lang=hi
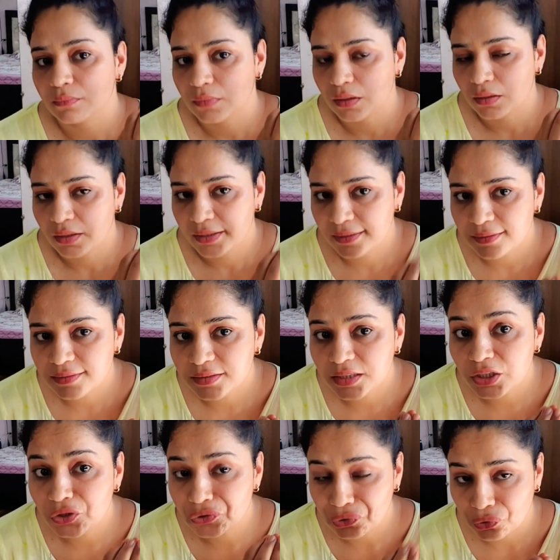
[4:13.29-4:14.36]
हेयर्स
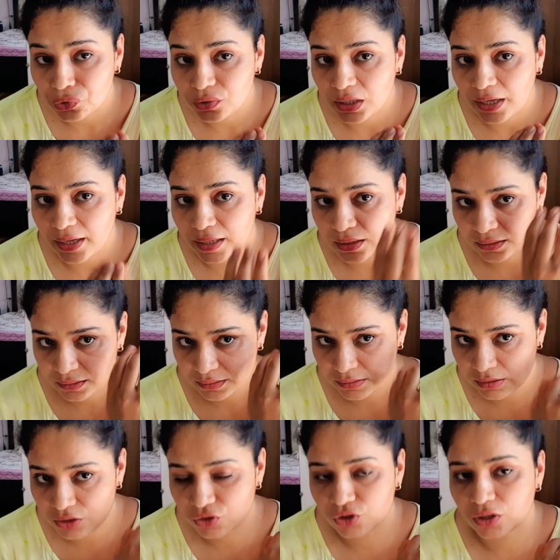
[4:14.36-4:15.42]
की ग्रोथ है
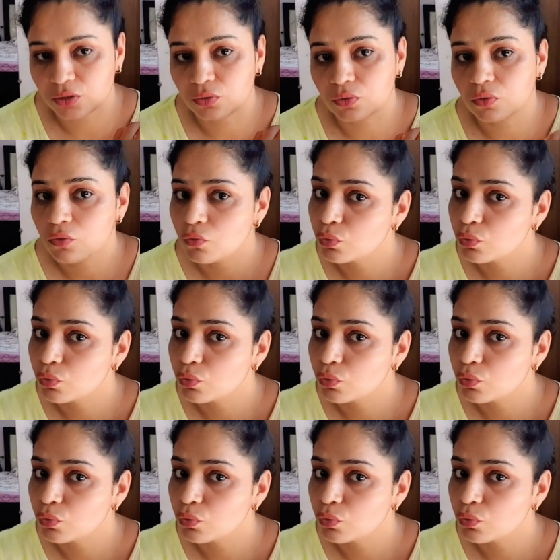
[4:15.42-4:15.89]
नीचे को